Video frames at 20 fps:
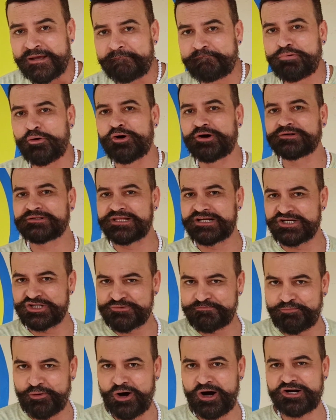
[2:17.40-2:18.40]
por
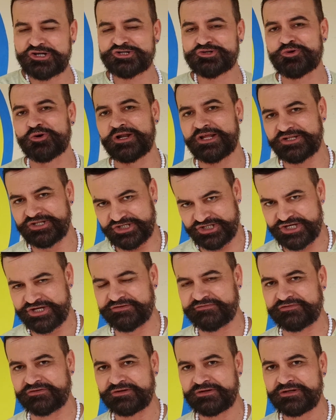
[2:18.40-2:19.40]
transporte
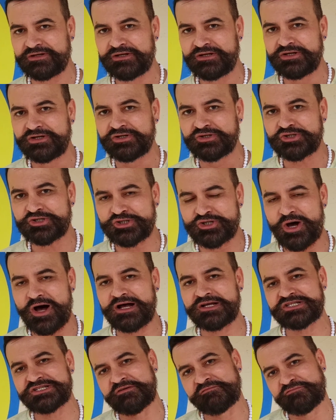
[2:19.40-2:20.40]
coletivo.
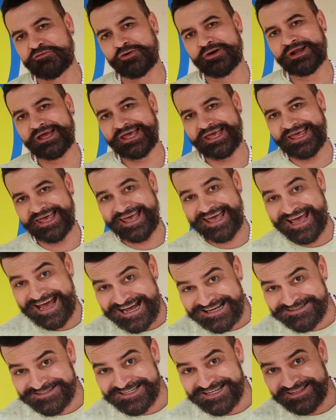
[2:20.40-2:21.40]
Só se for
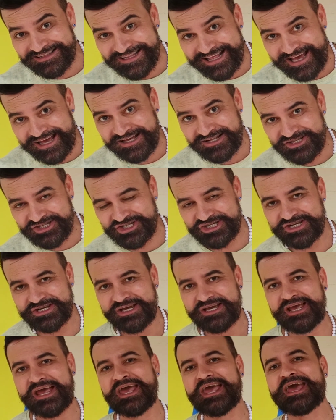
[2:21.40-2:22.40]
residente
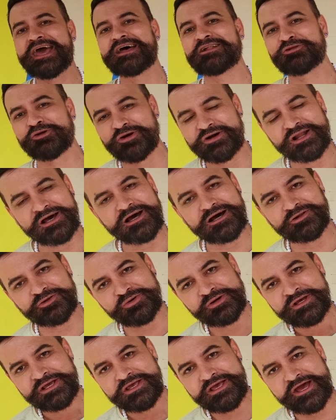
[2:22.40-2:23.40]

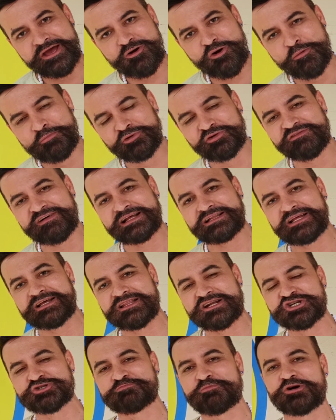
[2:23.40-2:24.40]
retornando, e aí, como vai ter
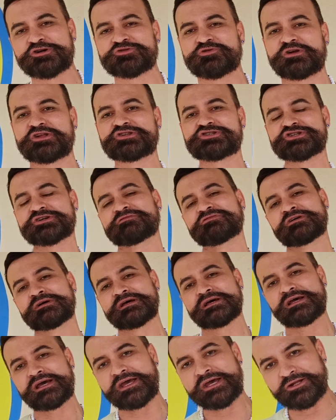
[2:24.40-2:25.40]
transporte coletivo,
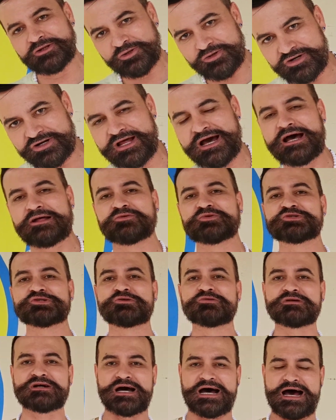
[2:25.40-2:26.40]
retornar no
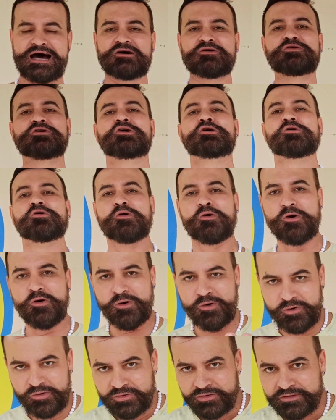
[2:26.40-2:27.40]
seu carro
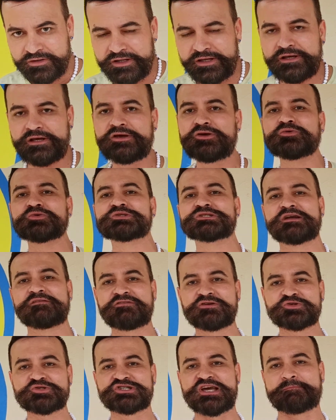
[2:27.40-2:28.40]
ou em um
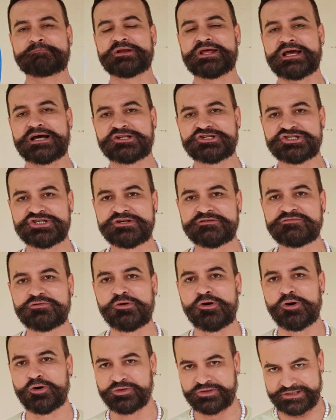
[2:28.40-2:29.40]
serviço de
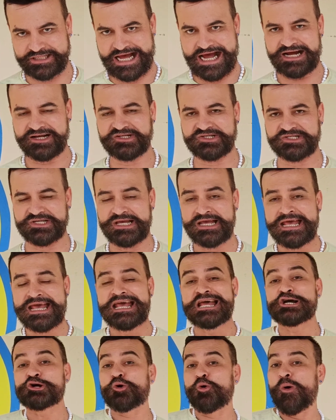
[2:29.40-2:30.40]
aplicativo ou táxi.
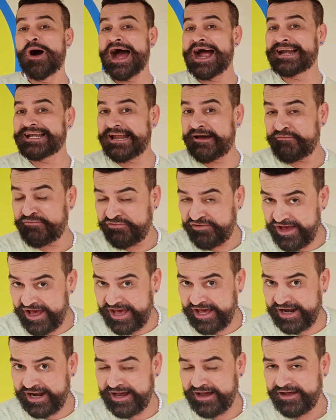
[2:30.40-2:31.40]

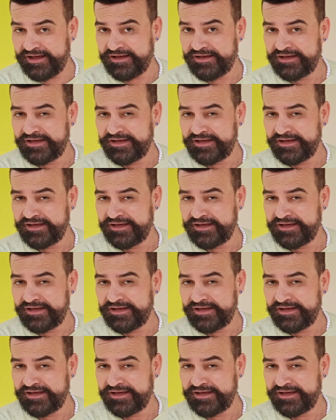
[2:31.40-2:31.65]
Quarta-feira,